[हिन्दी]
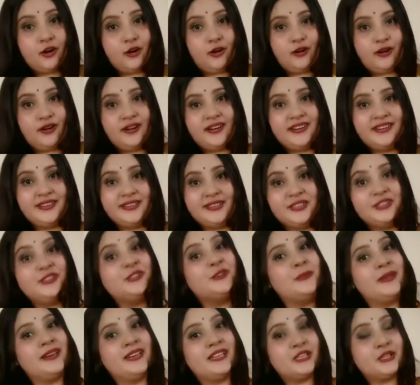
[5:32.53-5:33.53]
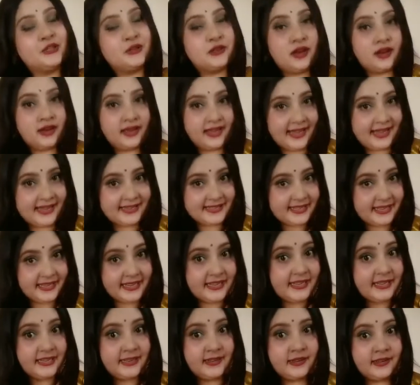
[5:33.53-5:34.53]
और तो मैंने ऐसे
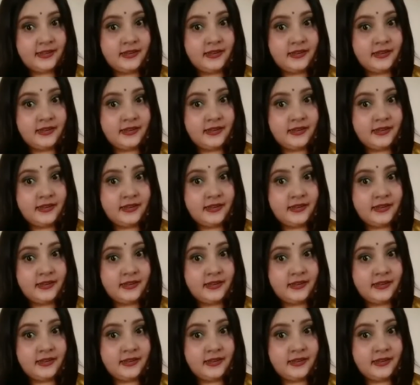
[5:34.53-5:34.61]
ही